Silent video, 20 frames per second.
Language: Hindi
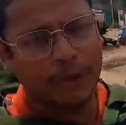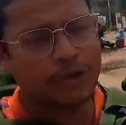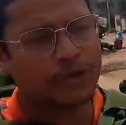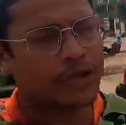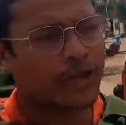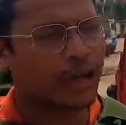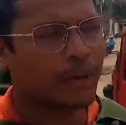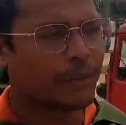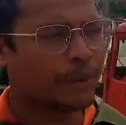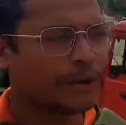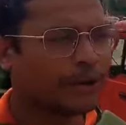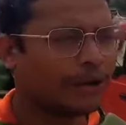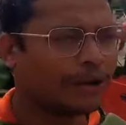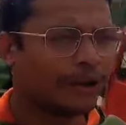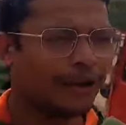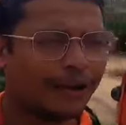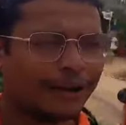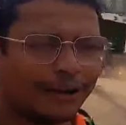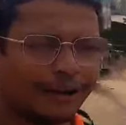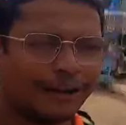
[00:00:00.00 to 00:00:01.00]
पे उस जगह
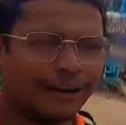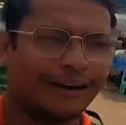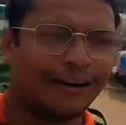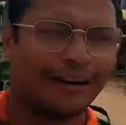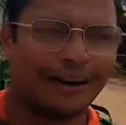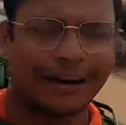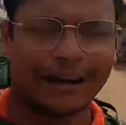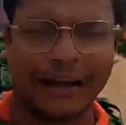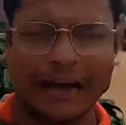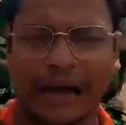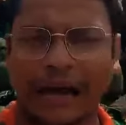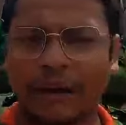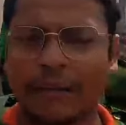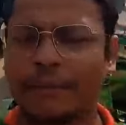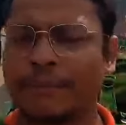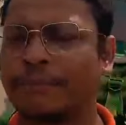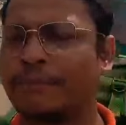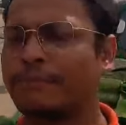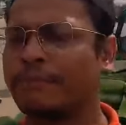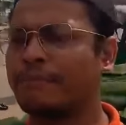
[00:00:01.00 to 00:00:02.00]
पे और
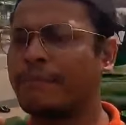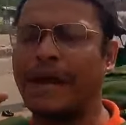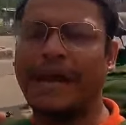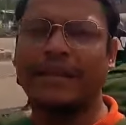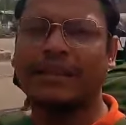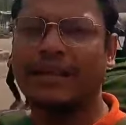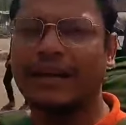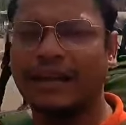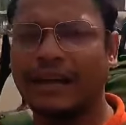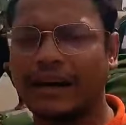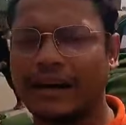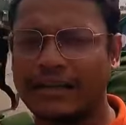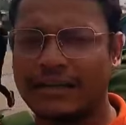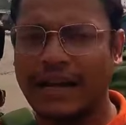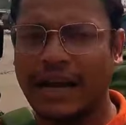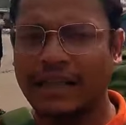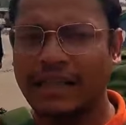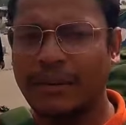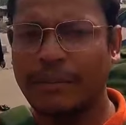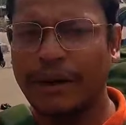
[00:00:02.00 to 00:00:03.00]
हम महेंद्र नगर
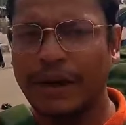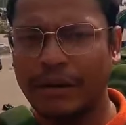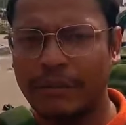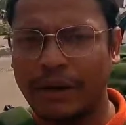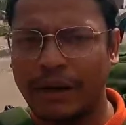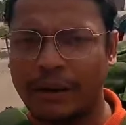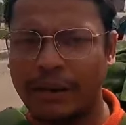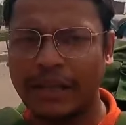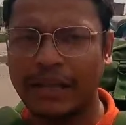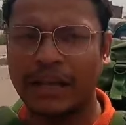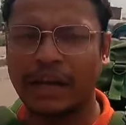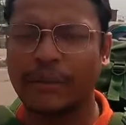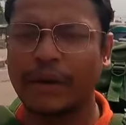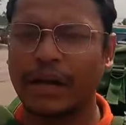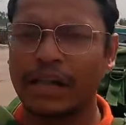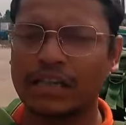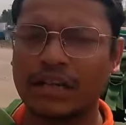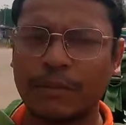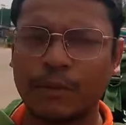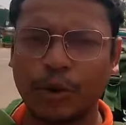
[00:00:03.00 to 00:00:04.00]
से आए थे मेन महेंद्र नगर
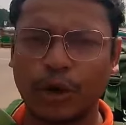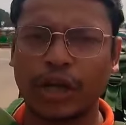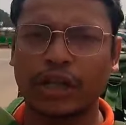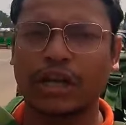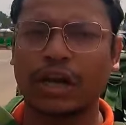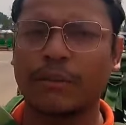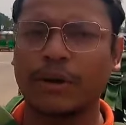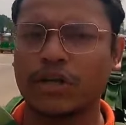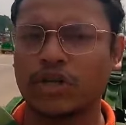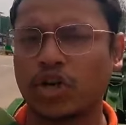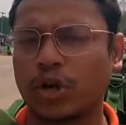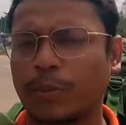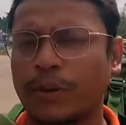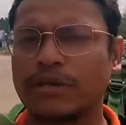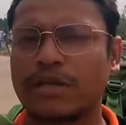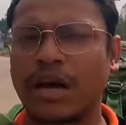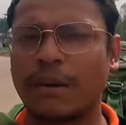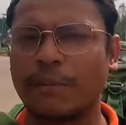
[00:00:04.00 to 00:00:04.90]
में कल जब रुके थे ना बस स्टॉप के